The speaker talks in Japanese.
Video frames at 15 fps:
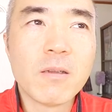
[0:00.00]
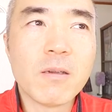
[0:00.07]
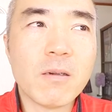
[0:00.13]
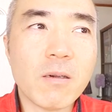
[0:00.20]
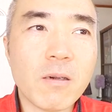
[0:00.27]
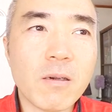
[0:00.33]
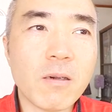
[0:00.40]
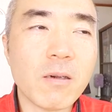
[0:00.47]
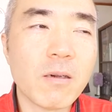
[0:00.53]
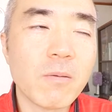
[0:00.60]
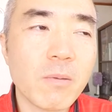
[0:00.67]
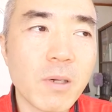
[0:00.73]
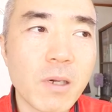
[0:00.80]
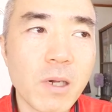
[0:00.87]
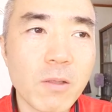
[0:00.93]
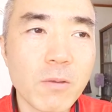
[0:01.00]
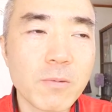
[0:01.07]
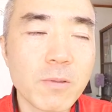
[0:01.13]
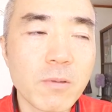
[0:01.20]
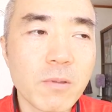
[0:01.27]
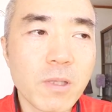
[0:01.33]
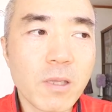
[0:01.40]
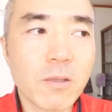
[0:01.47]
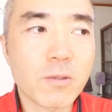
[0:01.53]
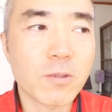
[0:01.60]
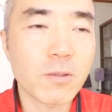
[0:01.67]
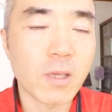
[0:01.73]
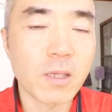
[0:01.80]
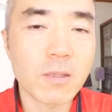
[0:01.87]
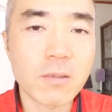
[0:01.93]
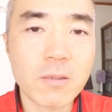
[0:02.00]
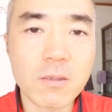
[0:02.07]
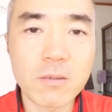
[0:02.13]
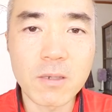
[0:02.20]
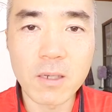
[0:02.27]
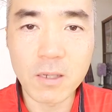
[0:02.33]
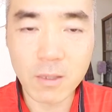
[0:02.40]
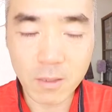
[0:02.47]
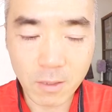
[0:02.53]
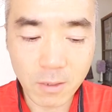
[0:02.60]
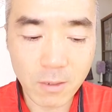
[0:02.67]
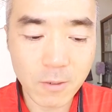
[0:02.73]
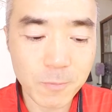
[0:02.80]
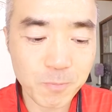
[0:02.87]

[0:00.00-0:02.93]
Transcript: ああ、まあ、あの布団だとちょっと暑いぐらいだね。